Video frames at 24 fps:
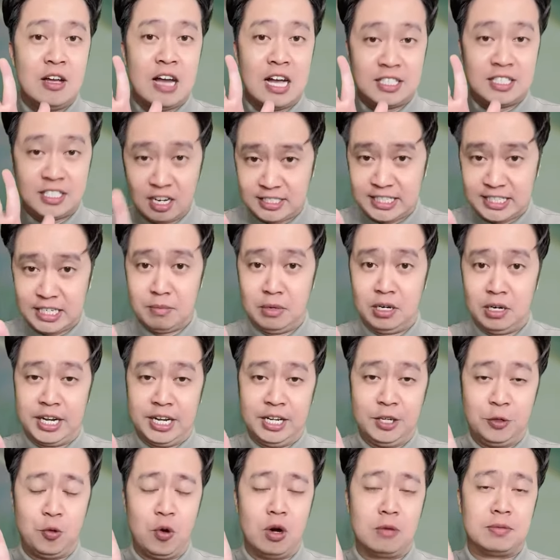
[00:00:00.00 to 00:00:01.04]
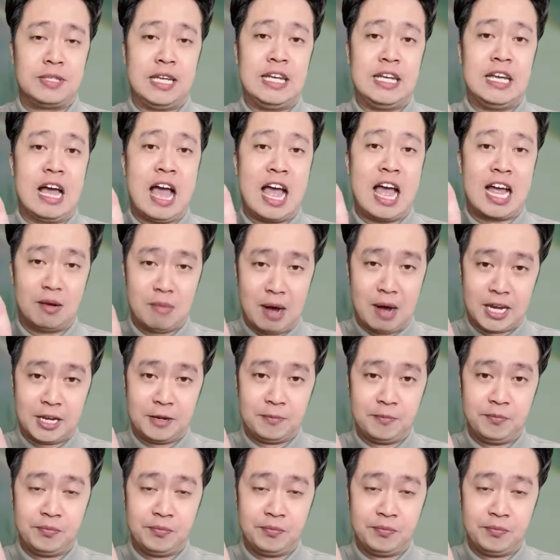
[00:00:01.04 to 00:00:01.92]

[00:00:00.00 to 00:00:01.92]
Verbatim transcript: chương trình mới của học sinh 2K7.